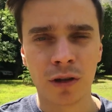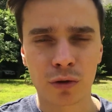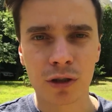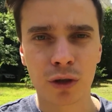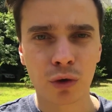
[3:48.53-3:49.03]

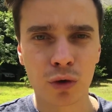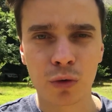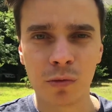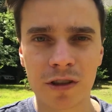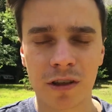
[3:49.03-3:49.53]
нужно
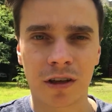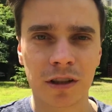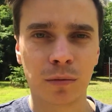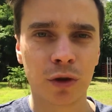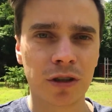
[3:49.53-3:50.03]
дозу быстренько
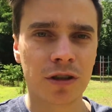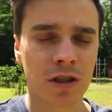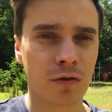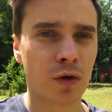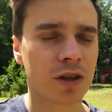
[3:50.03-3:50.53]
намутить
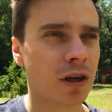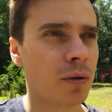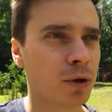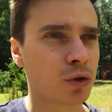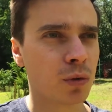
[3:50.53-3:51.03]
сегодня,
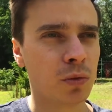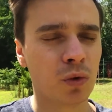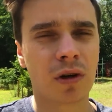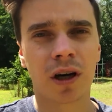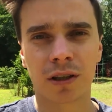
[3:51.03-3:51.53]
а потом,
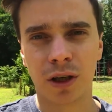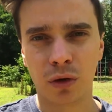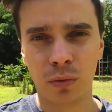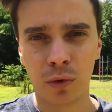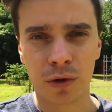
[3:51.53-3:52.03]
ну, как-то
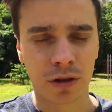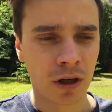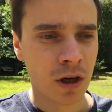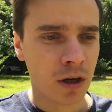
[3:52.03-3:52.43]
оно будет.